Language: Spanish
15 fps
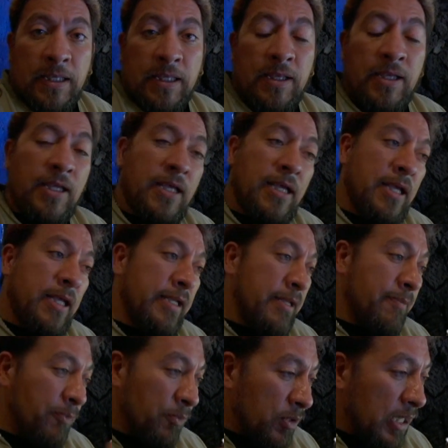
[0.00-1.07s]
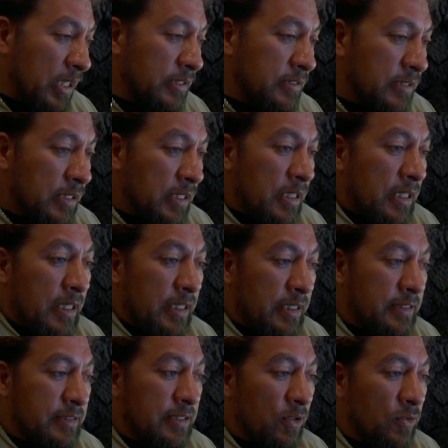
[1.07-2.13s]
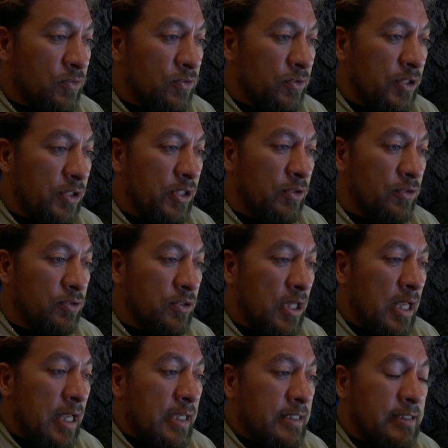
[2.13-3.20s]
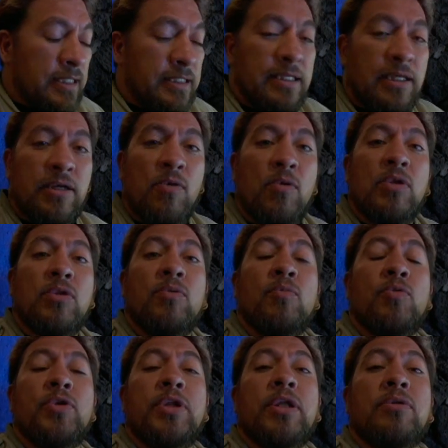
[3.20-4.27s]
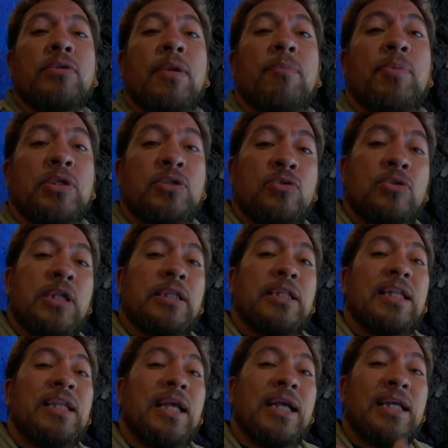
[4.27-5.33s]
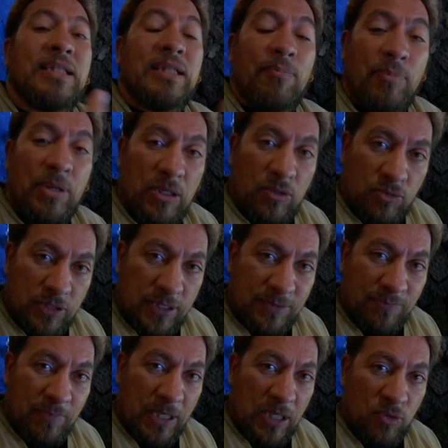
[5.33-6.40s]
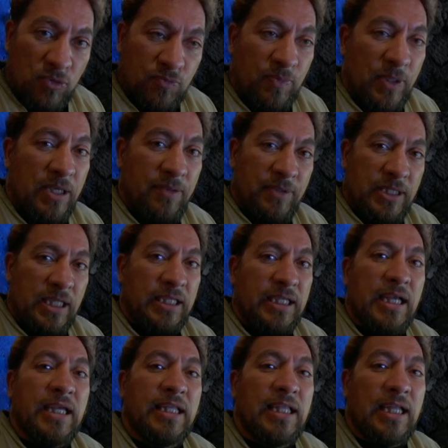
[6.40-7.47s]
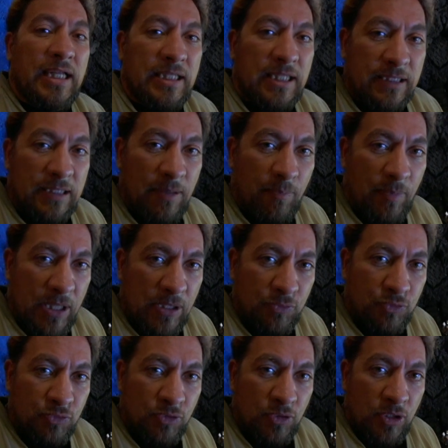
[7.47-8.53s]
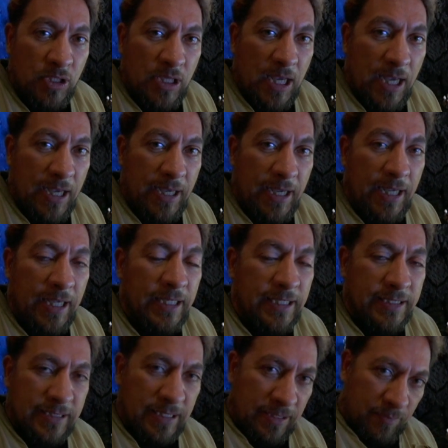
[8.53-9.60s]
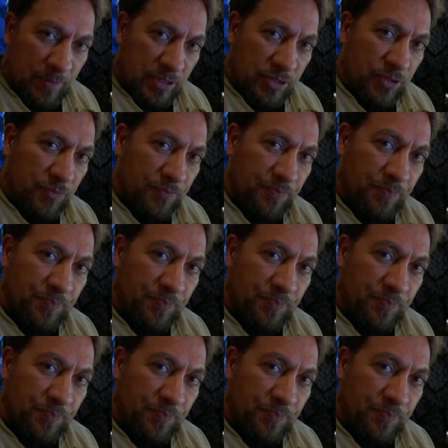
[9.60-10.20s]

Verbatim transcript: que en épocas en Estados Unidos se decía que cuando muriera una persona tenían que tapar los espejos para evitar que quedaran atrapados en esa dimensión.